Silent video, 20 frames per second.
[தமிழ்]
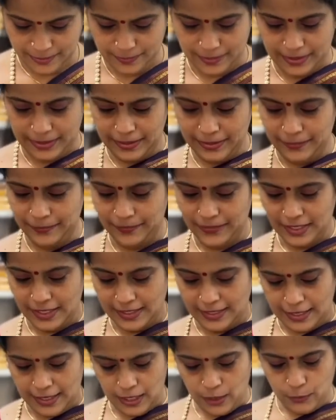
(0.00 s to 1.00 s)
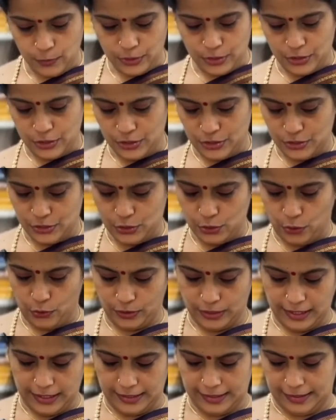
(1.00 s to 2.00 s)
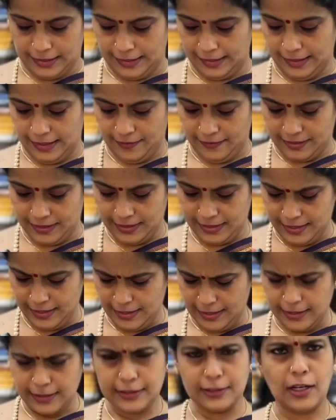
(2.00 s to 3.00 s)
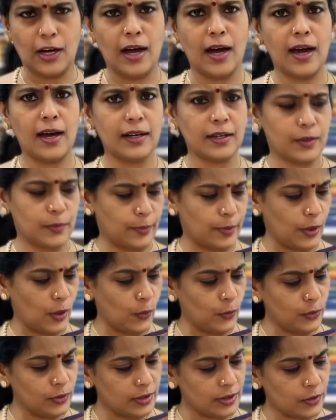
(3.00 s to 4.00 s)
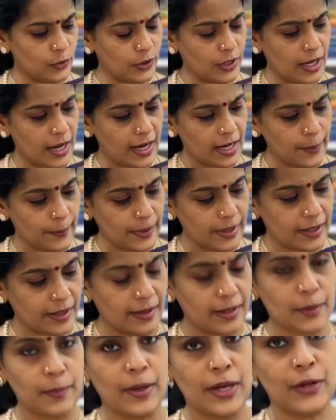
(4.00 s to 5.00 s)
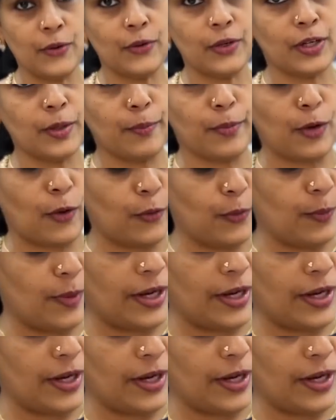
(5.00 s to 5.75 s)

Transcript: பாருங்க நல்ல ஒரு சாக்லேட் கலரில் வந்து டார்க் ப்ரௌன் ஒரு நாகப்பழ கலர் மாதிரியும் இருக்குது ப்ரௌன்